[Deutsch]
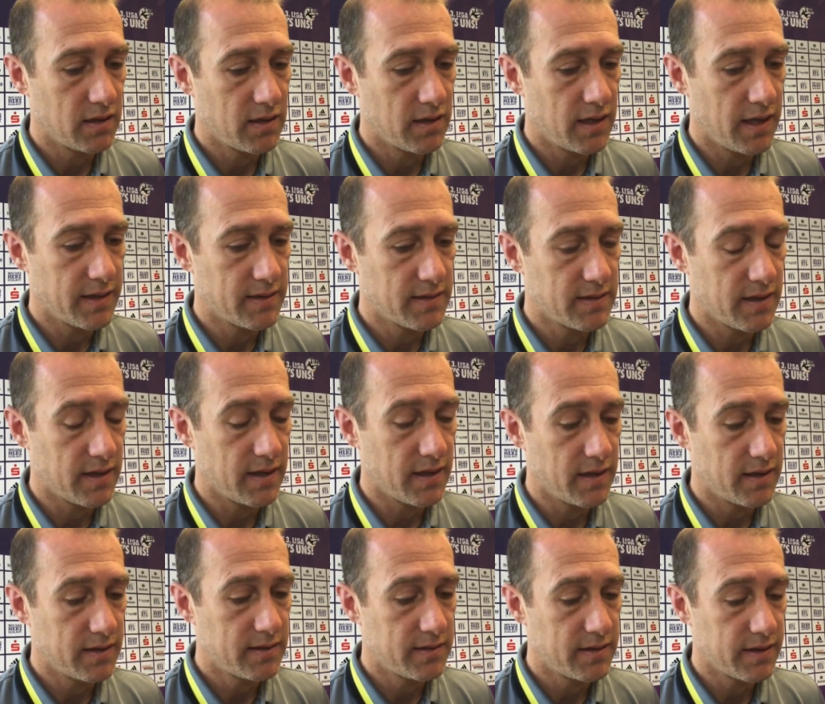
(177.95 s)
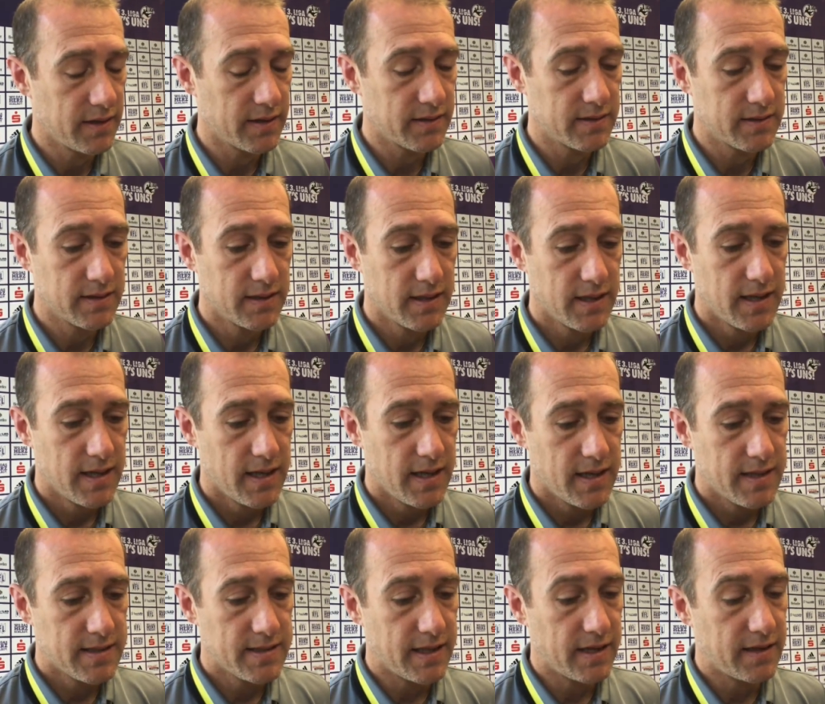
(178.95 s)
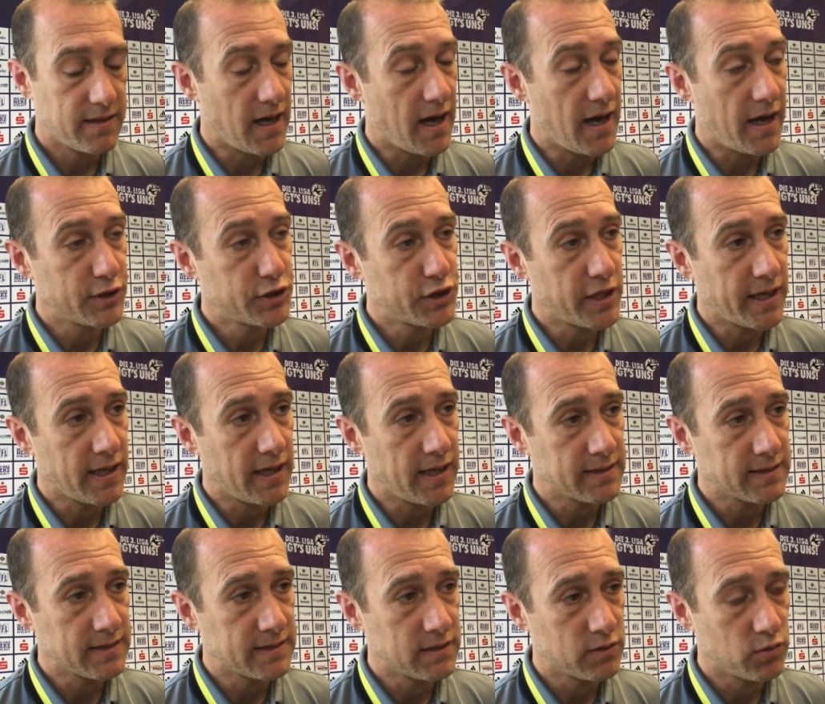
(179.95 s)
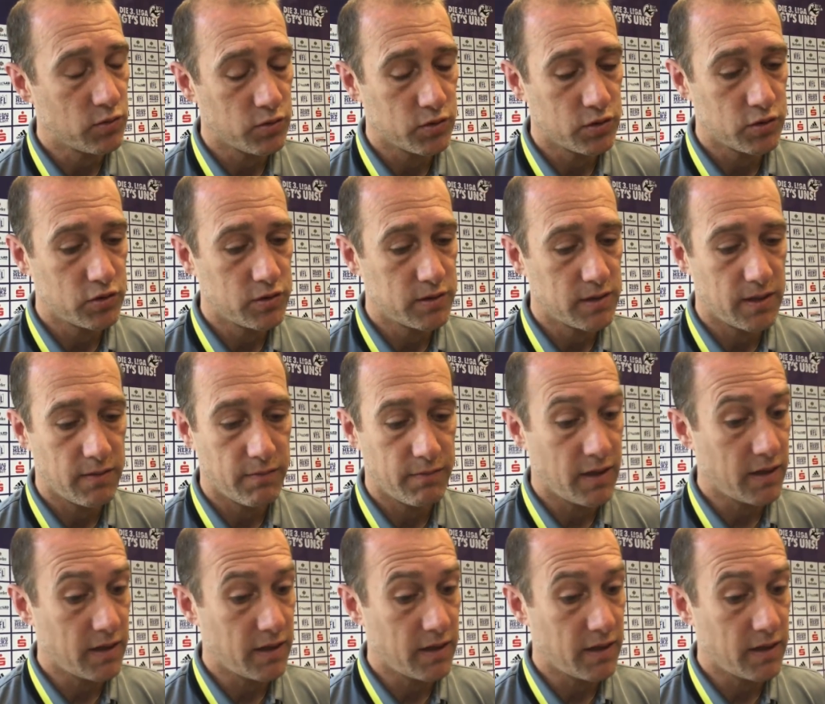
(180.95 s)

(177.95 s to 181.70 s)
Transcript: hat äh, Tigges sich da anstecken lassen und äh,